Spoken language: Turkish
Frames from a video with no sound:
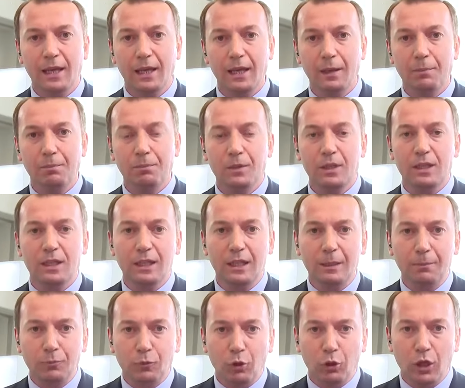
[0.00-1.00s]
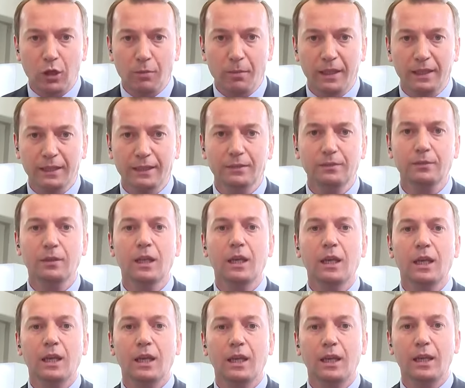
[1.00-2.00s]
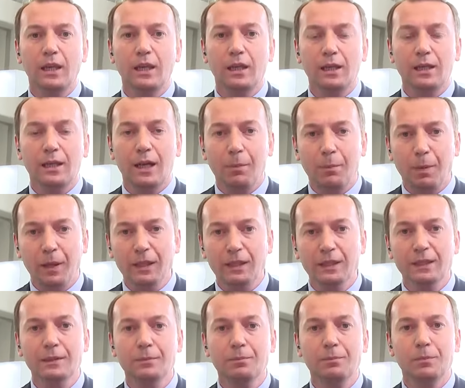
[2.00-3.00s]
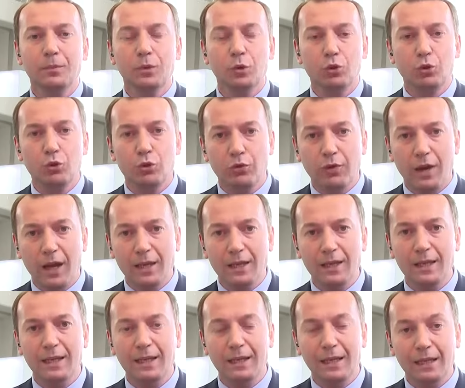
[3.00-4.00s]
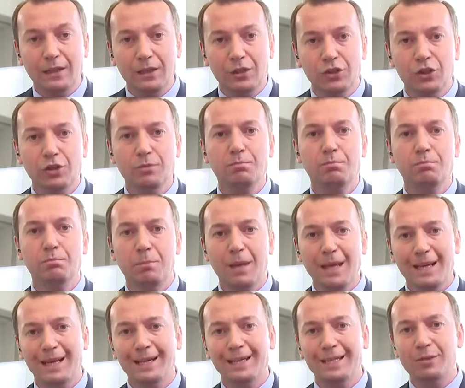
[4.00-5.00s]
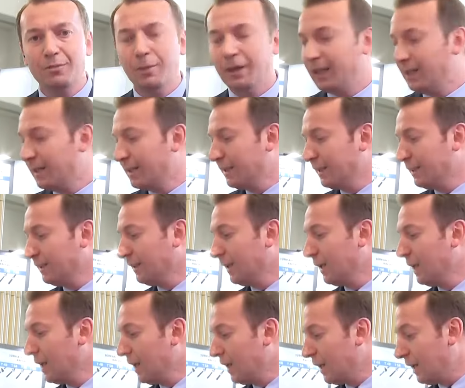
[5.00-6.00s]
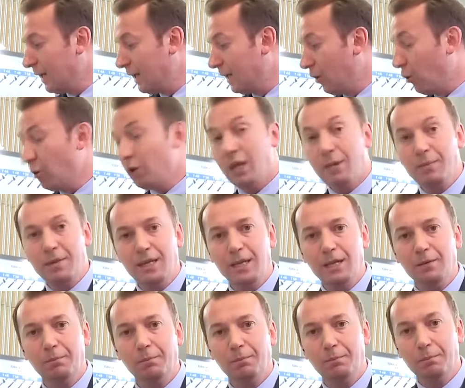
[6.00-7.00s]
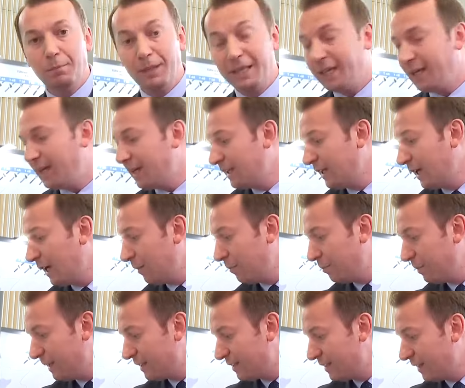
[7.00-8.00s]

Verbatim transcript: e, kriptolamanın e, kapalı güvenli iletişim mekanizmalarının e, önemini bir kere daha